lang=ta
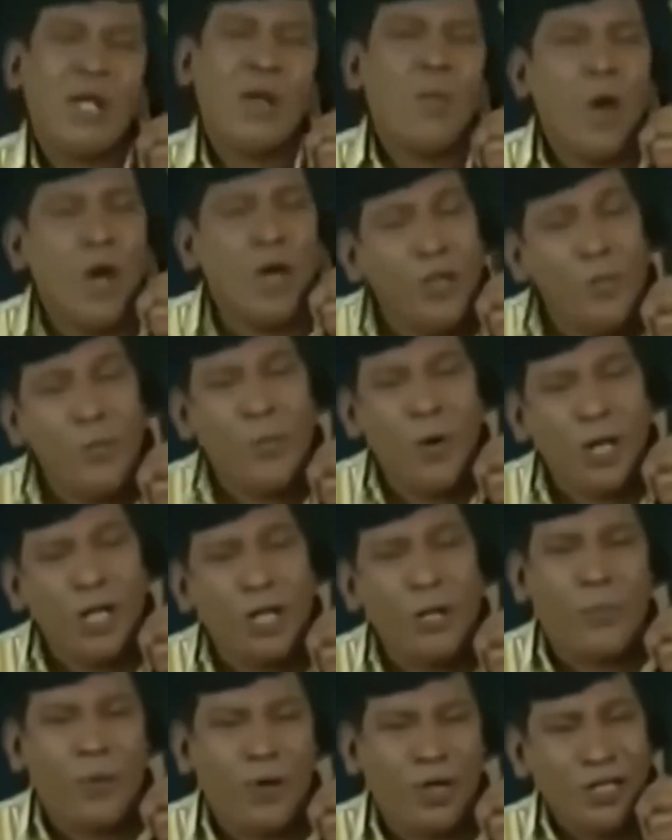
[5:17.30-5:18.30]
போதும் போதும்
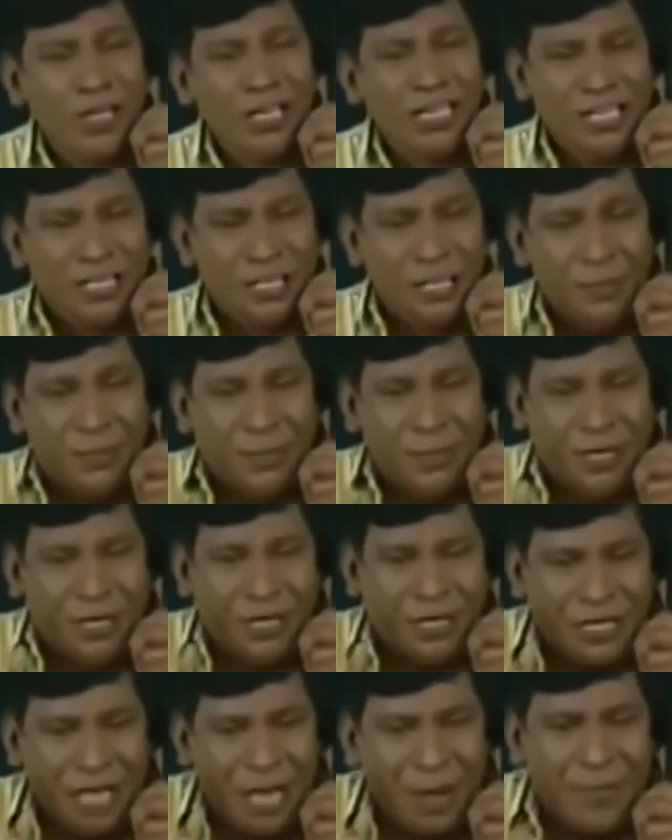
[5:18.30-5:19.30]
போதும் லிஸ்ட்
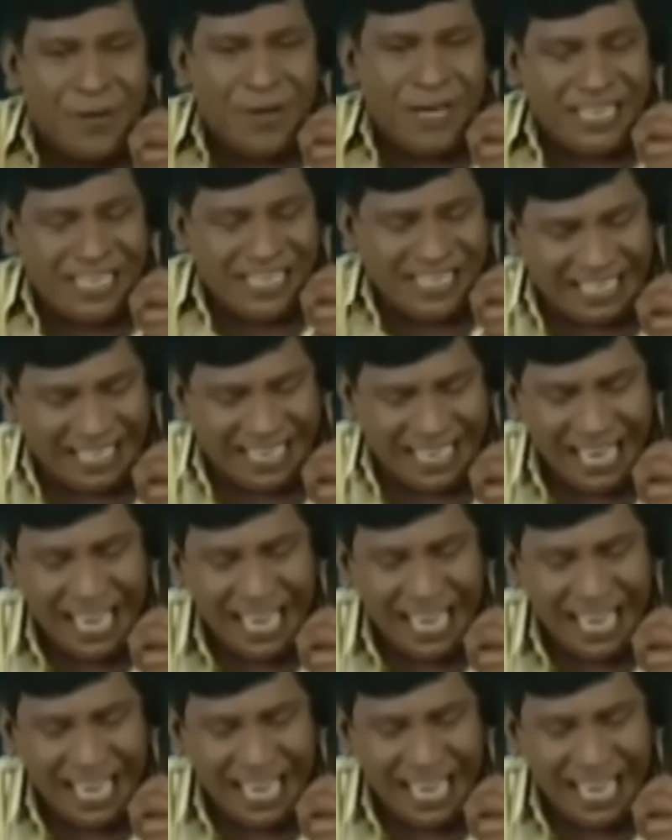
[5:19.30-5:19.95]
பெருசா போய்கிட்டு இருக்கு